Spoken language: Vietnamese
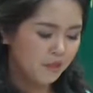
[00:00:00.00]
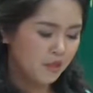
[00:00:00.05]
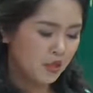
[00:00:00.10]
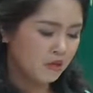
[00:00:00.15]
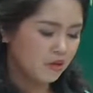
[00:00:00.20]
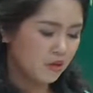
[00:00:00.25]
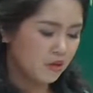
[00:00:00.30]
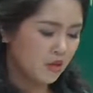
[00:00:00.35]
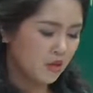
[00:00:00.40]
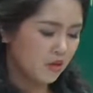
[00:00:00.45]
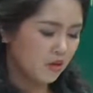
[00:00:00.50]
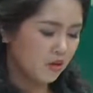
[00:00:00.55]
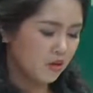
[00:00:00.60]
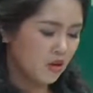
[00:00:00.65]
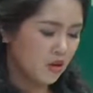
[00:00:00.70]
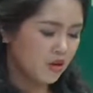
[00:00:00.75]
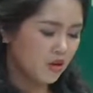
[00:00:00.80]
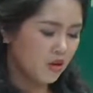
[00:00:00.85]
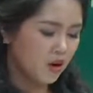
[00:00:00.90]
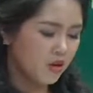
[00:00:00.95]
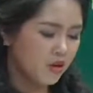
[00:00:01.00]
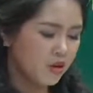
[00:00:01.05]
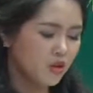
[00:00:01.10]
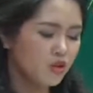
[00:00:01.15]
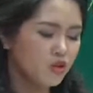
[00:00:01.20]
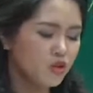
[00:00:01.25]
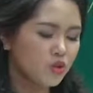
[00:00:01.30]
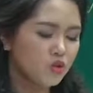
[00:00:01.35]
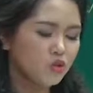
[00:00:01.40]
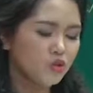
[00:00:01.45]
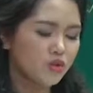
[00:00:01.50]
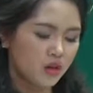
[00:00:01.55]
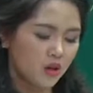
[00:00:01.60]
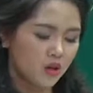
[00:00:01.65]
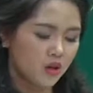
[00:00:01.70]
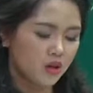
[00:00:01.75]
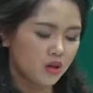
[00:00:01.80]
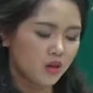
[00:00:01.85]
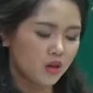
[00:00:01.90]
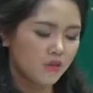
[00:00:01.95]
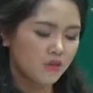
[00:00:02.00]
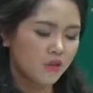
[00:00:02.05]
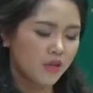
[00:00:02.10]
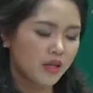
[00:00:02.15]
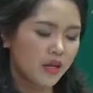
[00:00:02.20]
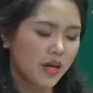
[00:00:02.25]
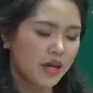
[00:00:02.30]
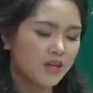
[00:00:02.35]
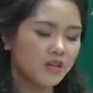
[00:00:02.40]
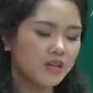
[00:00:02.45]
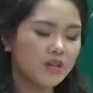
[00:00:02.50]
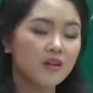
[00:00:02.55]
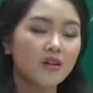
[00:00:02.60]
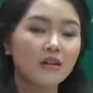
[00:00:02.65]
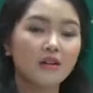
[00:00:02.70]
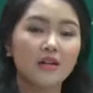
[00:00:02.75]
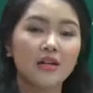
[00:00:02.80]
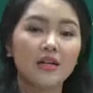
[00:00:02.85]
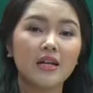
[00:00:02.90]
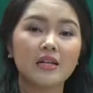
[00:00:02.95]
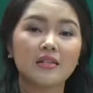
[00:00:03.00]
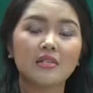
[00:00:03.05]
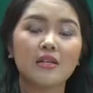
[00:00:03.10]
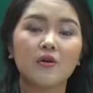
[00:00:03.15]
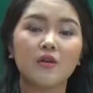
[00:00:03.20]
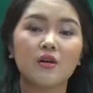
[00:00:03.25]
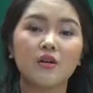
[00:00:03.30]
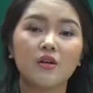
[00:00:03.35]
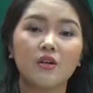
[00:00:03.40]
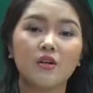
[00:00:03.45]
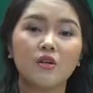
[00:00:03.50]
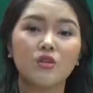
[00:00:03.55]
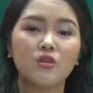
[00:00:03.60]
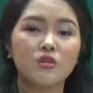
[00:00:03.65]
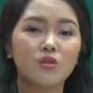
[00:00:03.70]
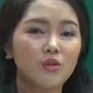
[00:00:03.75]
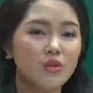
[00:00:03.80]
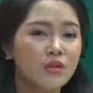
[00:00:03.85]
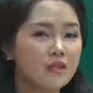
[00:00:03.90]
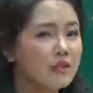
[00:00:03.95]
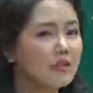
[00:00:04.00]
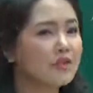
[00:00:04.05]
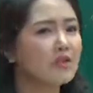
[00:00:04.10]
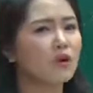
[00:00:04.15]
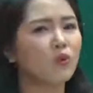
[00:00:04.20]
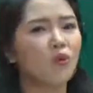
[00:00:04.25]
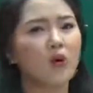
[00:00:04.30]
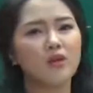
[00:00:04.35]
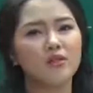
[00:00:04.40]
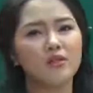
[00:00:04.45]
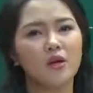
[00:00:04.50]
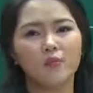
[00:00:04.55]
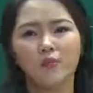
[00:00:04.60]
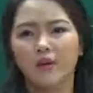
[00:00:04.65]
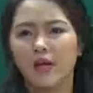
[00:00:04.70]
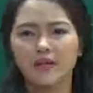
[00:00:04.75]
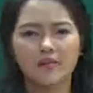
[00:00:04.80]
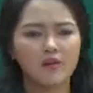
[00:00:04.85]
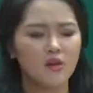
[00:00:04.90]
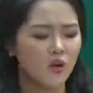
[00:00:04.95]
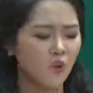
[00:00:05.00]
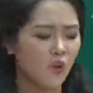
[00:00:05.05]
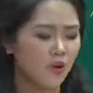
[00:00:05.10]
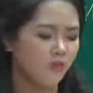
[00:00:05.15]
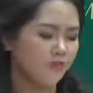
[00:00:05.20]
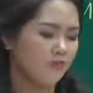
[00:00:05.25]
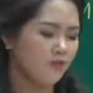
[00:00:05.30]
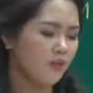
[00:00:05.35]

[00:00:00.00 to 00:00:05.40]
chúng ta thấy có according to the vậy cái the cái đằng sau cái according to này chắc chắn quan trọng mình gạch chân luôn